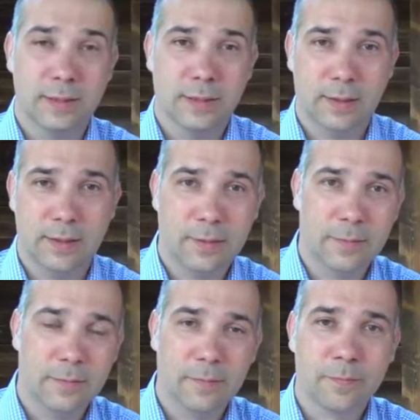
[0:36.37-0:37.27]
hingehen?
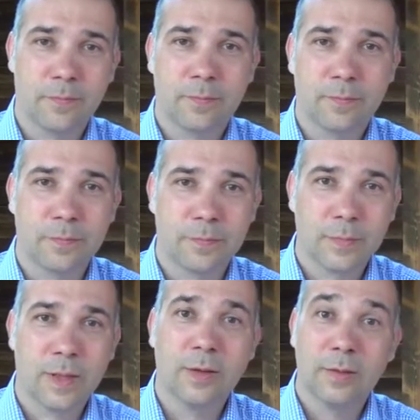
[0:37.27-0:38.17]

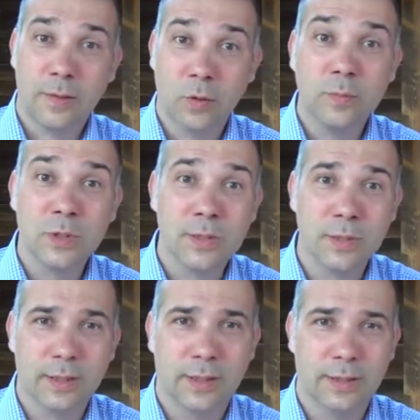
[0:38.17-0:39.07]
Darum soll es
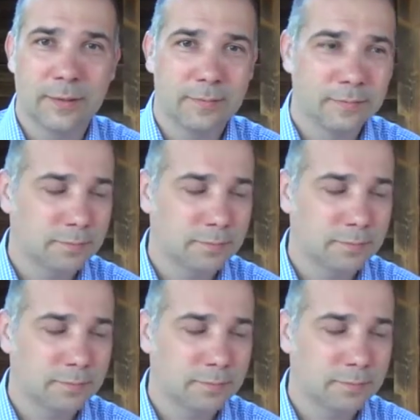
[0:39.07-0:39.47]
heute gehen.